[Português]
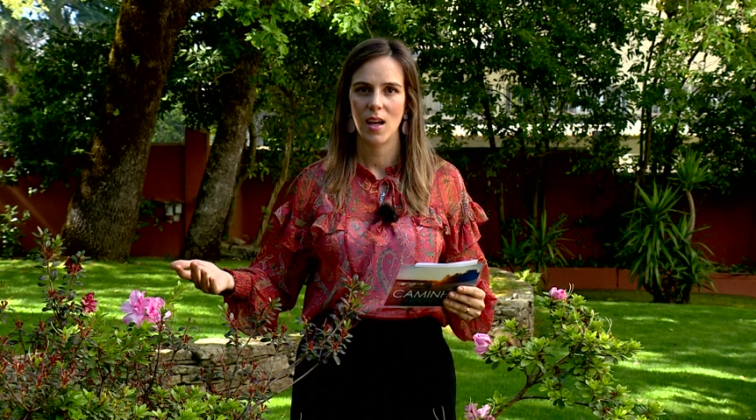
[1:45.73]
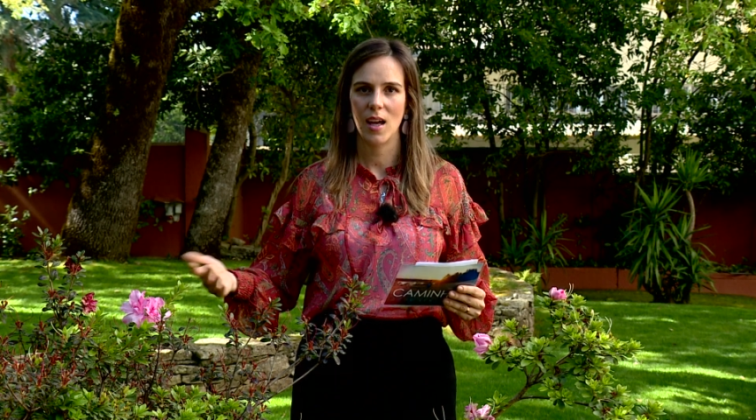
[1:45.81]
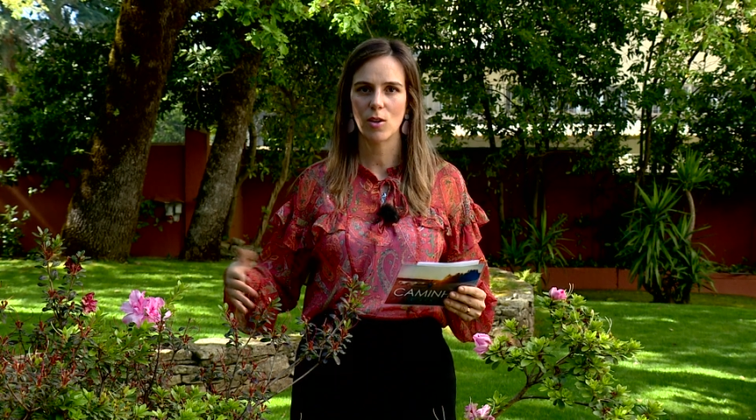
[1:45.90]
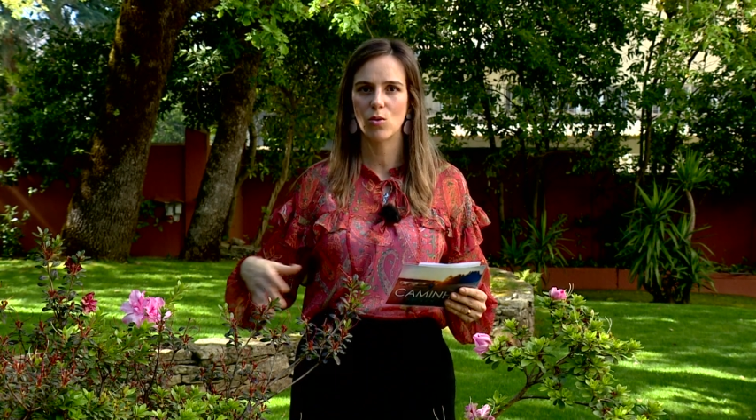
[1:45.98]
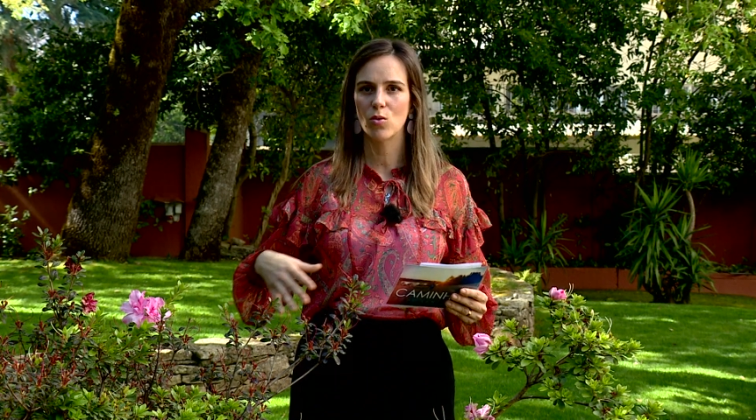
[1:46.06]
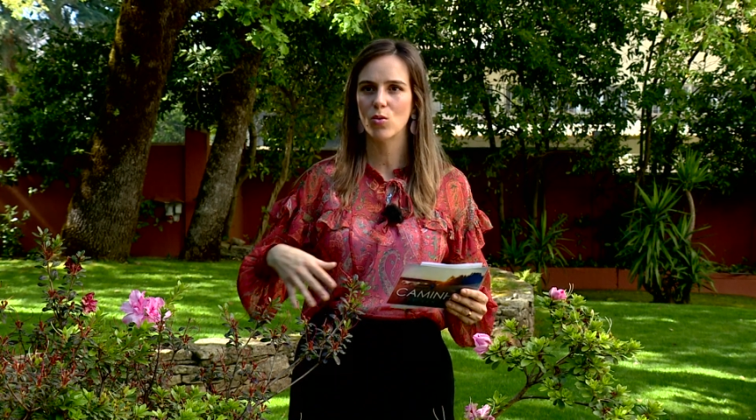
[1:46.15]

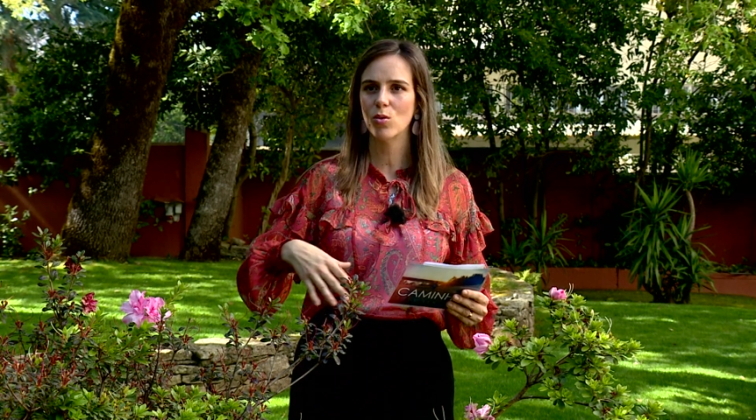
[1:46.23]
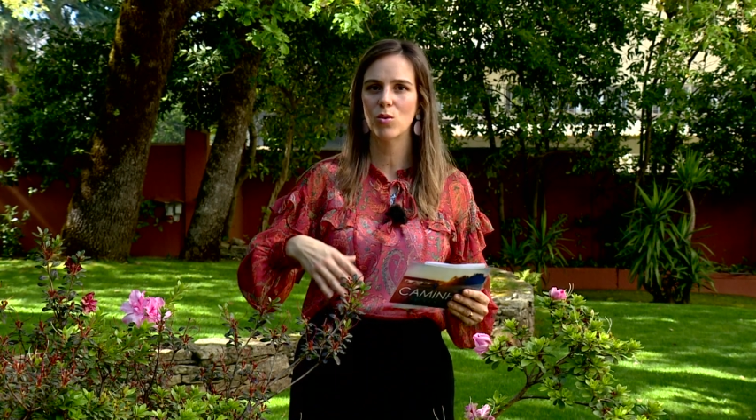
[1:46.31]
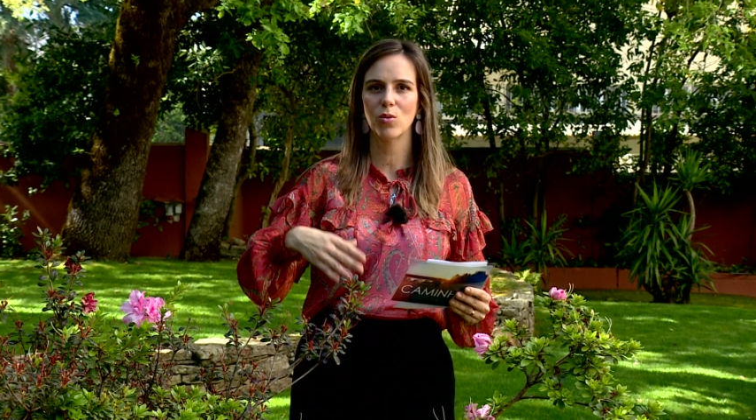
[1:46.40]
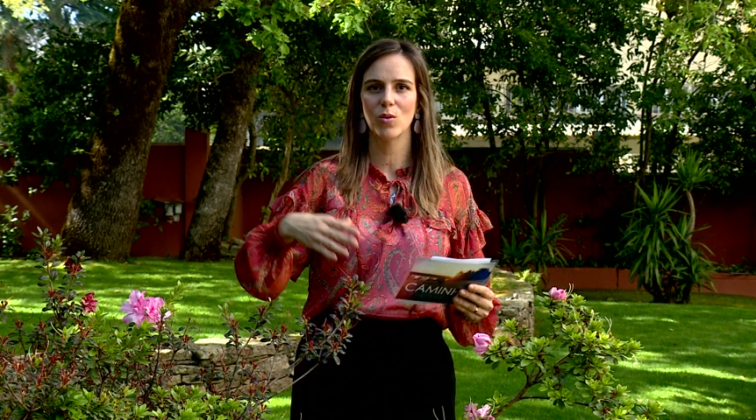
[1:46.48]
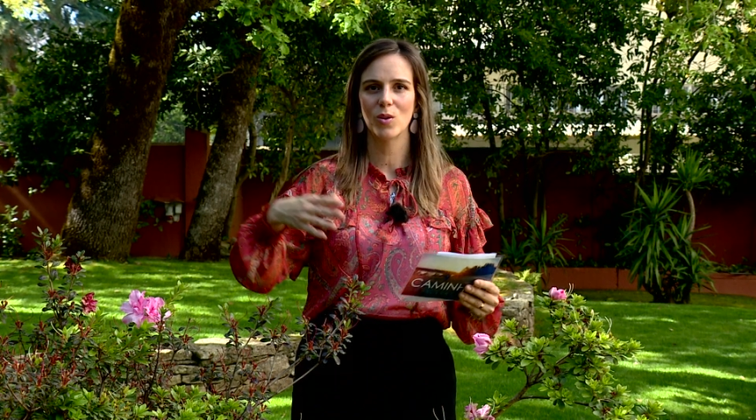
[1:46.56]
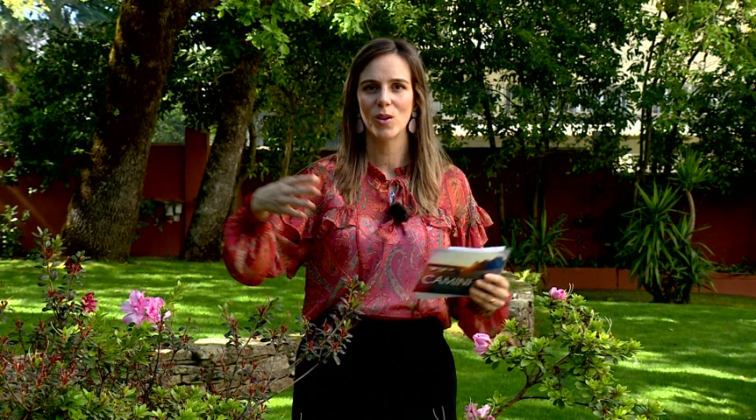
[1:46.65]
é
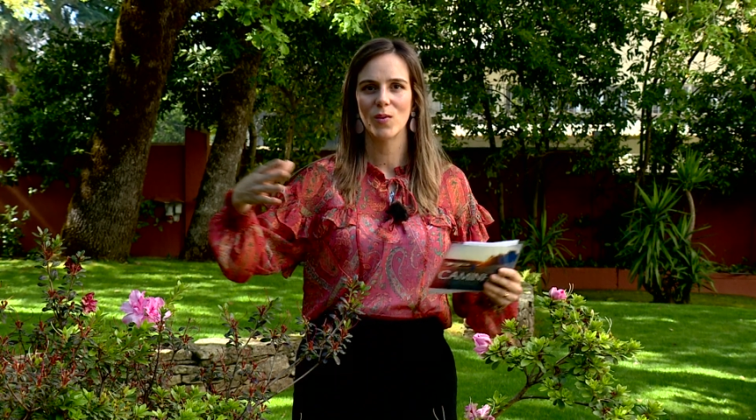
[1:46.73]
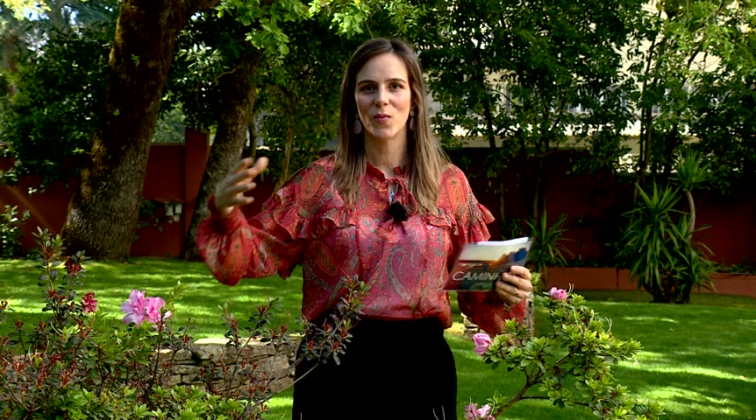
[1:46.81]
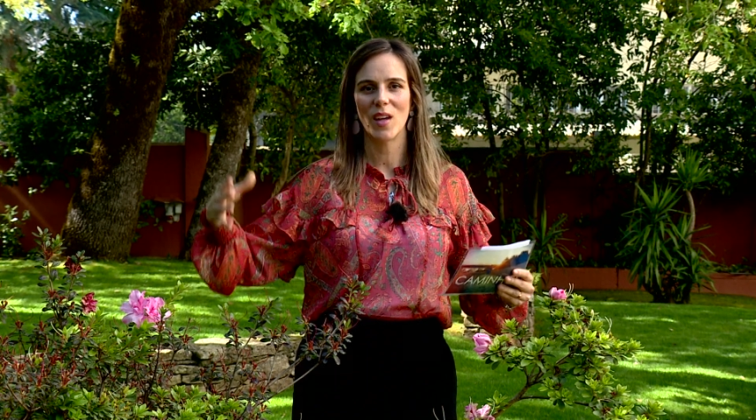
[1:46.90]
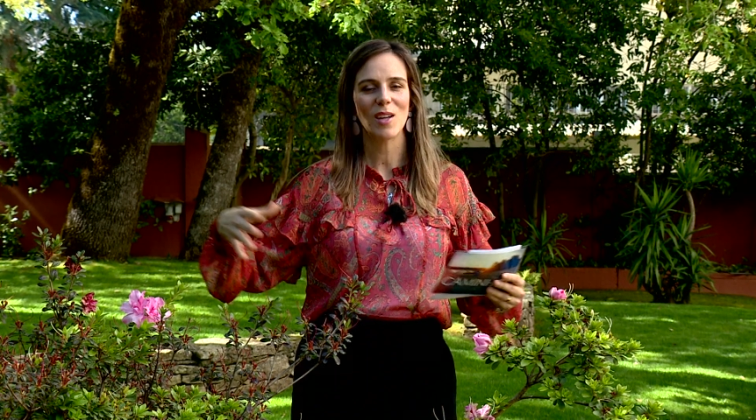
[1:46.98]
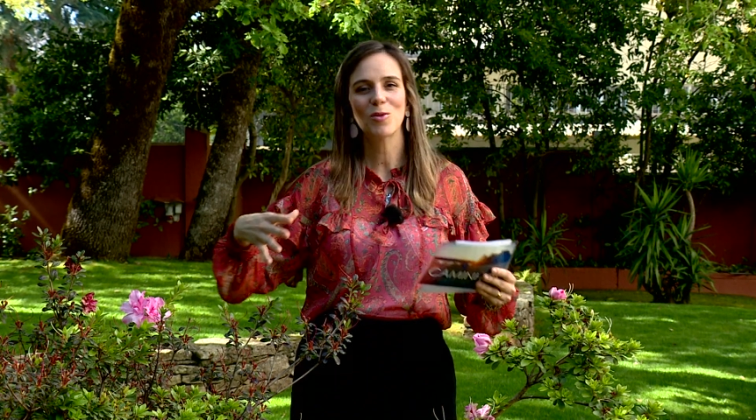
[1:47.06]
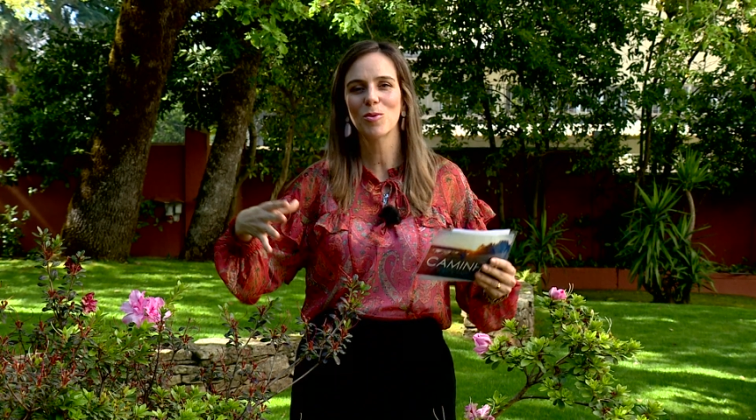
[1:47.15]
tudo,
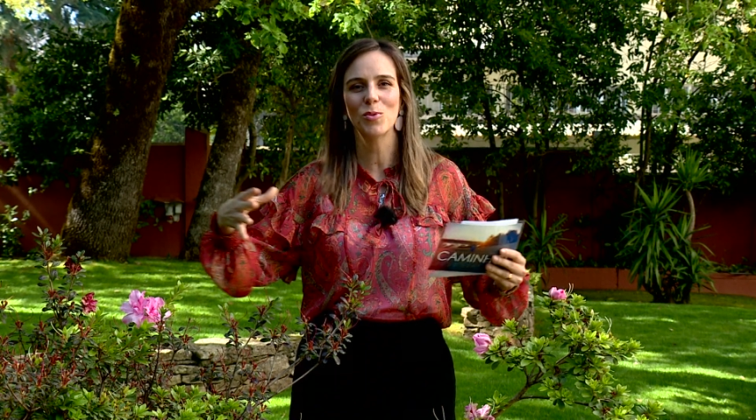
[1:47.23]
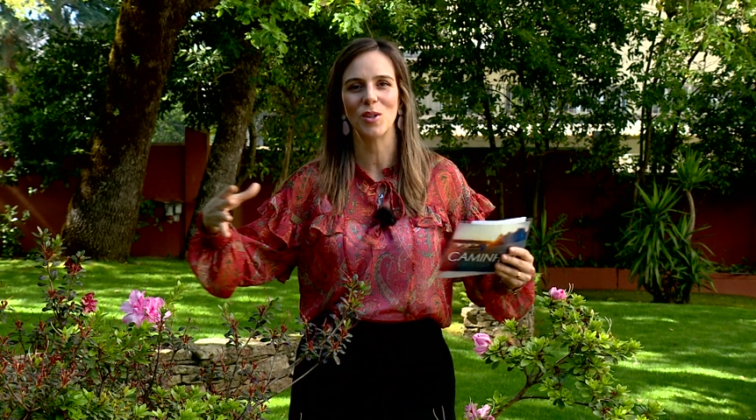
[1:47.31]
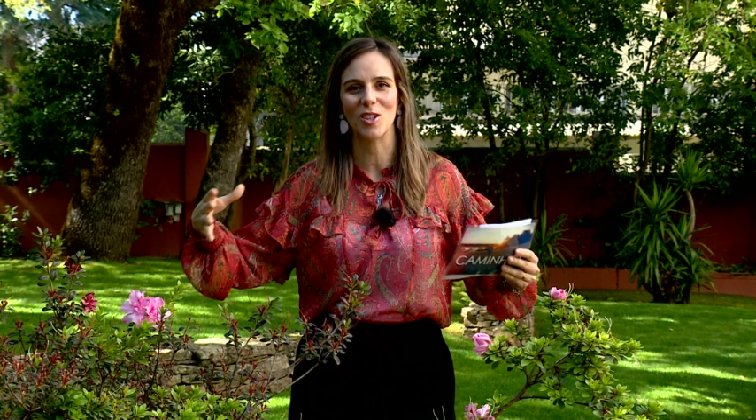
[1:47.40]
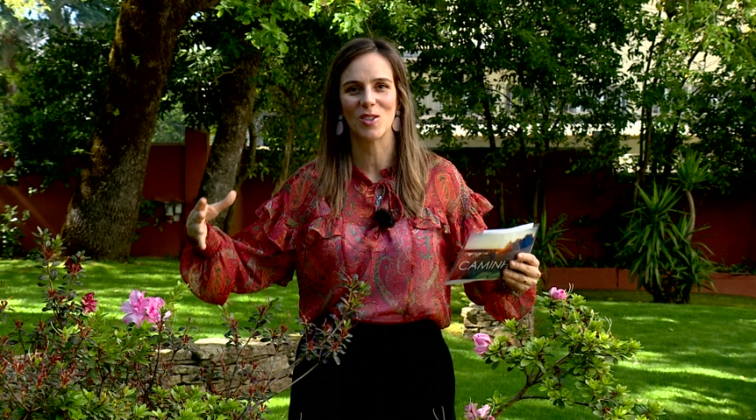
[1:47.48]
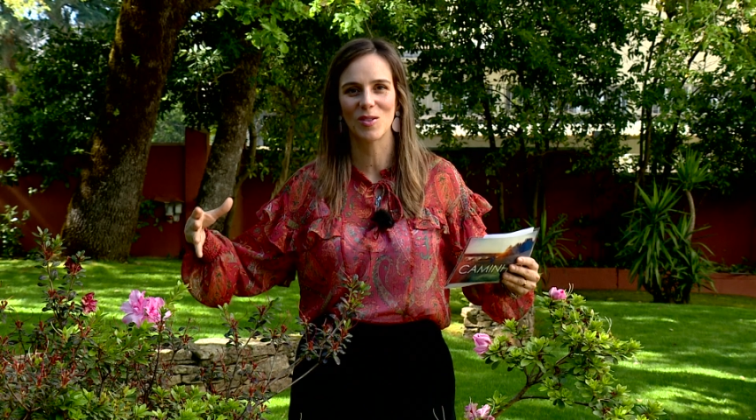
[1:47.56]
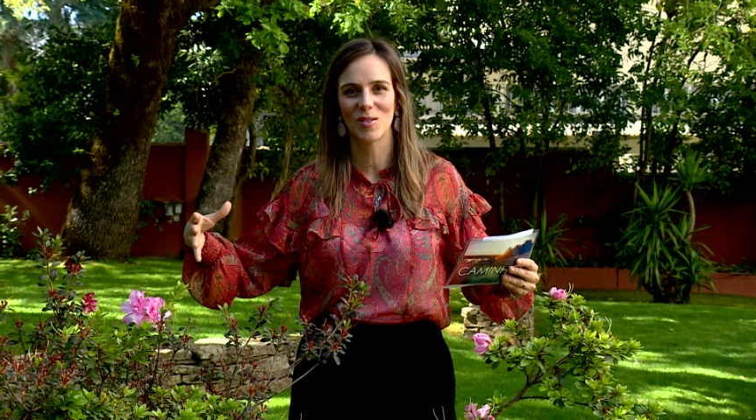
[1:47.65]
é tudo
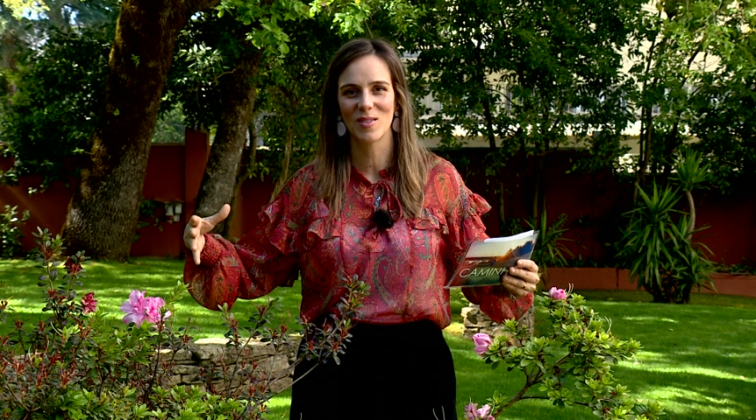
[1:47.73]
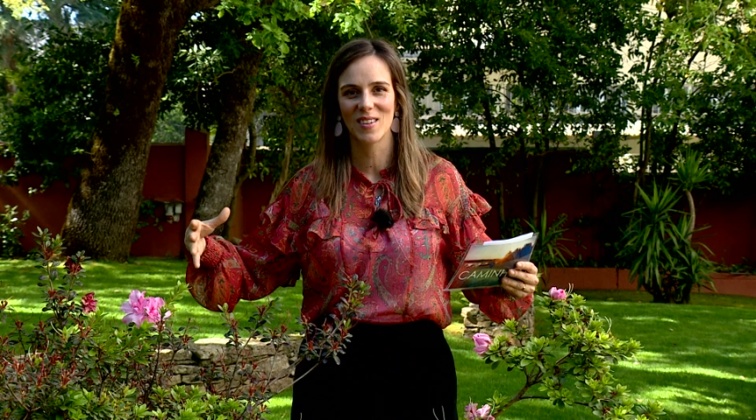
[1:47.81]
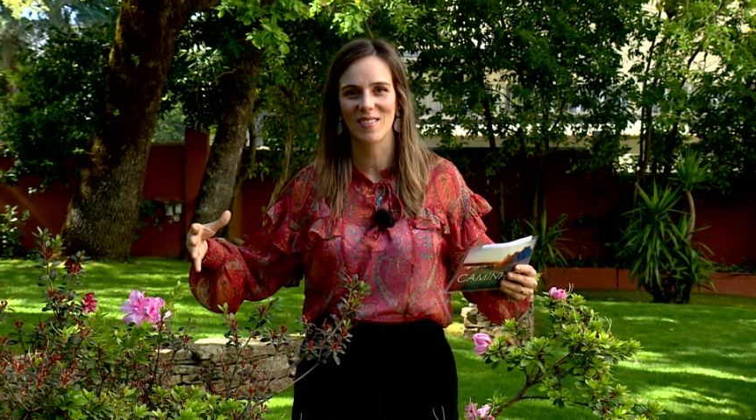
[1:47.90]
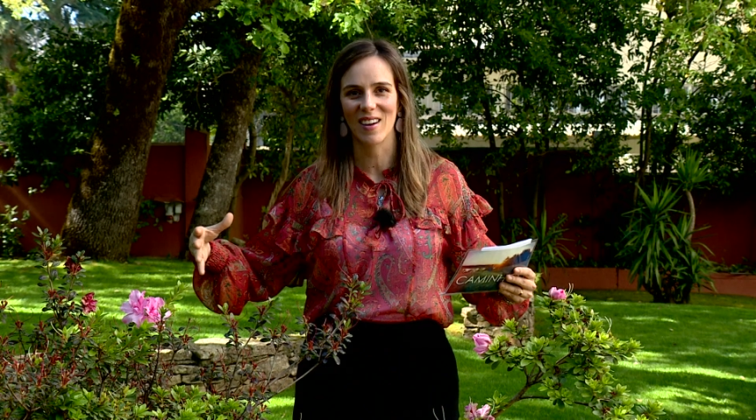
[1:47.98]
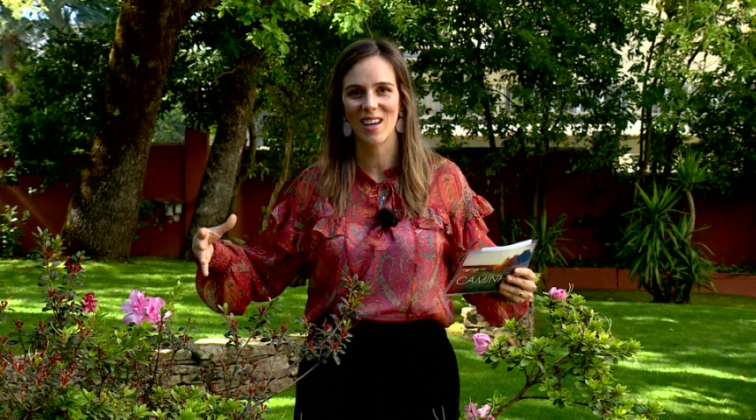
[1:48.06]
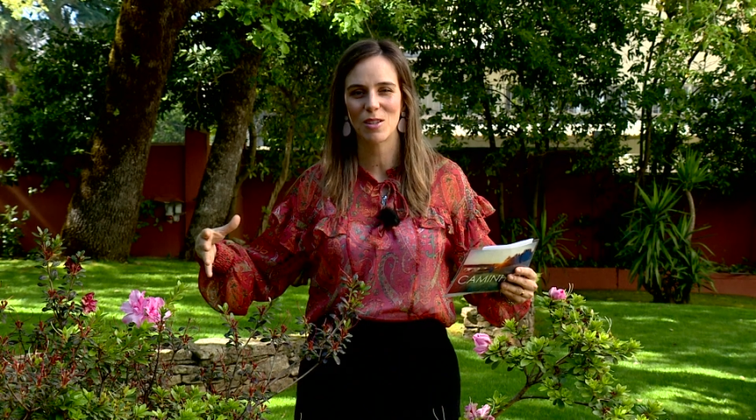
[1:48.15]
isto, não é?